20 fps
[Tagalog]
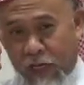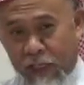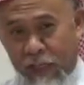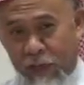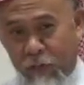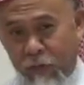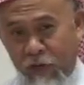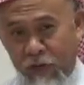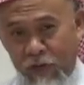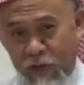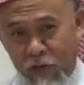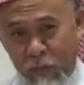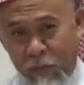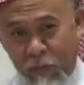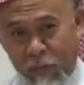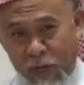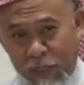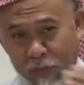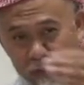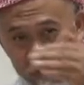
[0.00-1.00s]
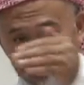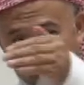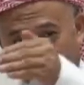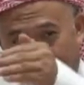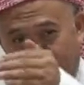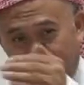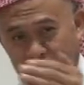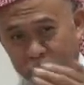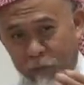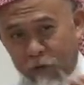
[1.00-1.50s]
ang demonyo
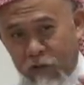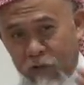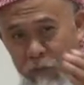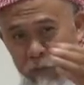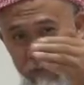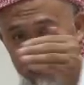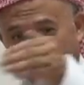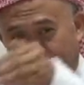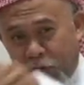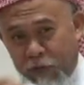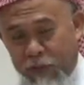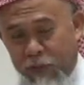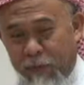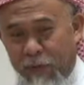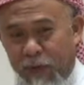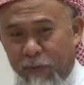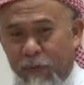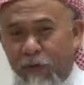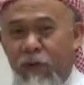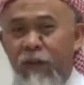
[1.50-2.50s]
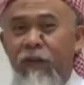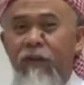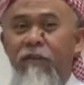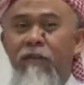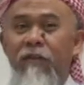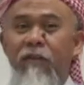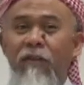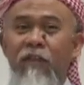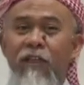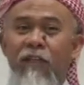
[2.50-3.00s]
pumasok ang demonyo pumasok sa baboy
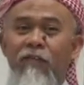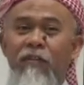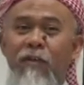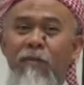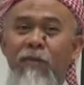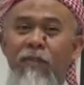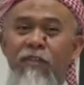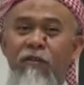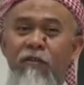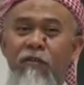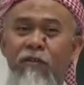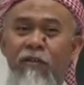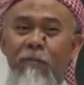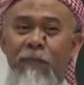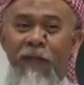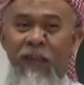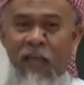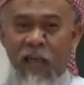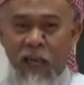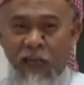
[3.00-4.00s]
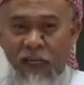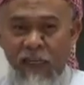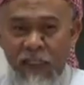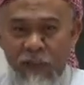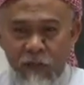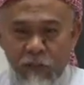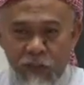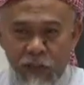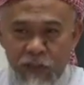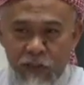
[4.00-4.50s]
kiusap ni Kristo pinayagan
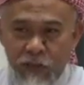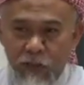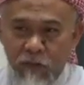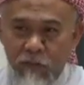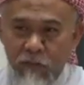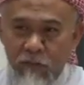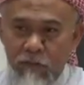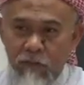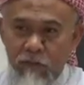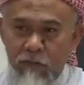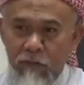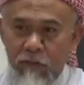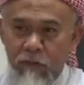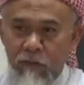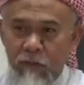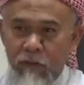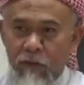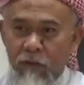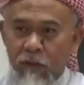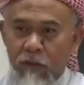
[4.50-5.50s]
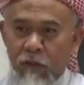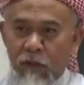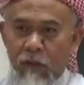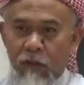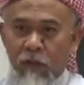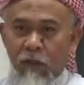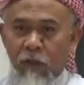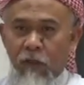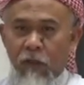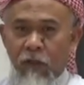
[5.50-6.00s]
ni Kristo
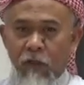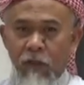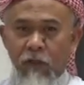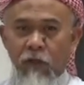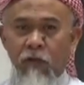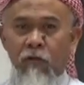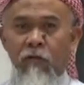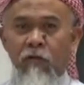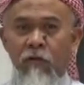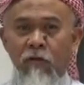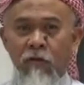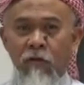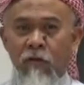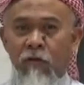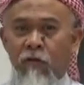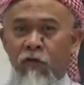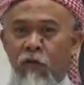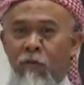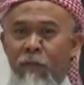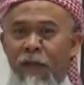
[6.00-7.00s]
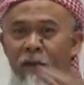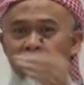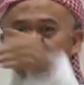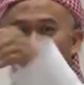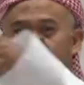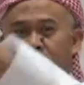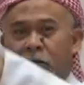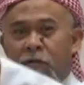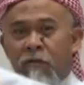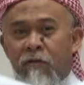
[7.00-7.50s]
yung
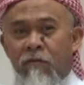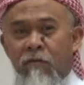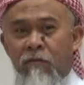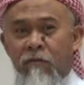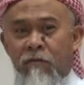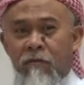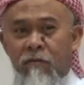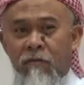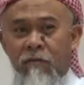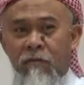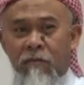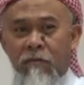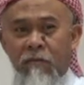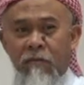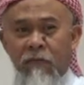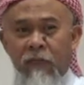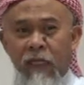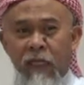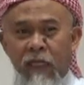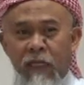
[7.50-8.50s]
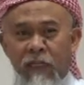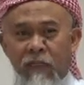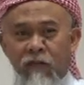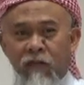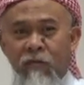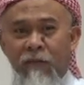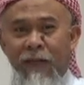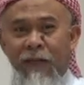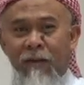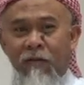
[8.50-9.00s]
tumalon Ha?
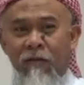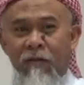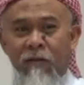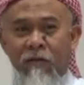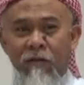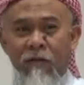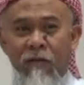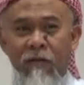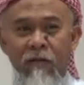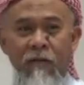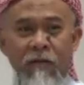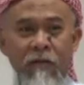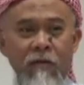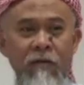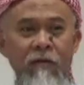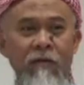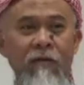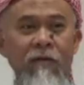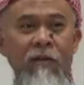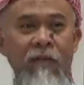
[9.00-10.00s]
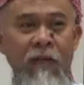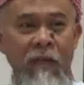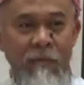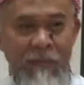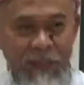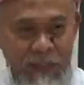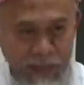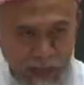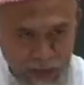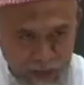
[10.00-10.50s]
Tumalon,
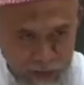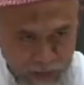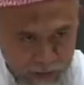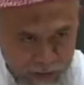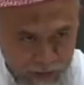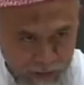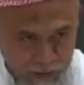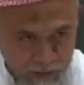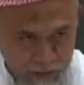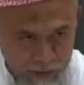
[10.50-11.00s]
namatay.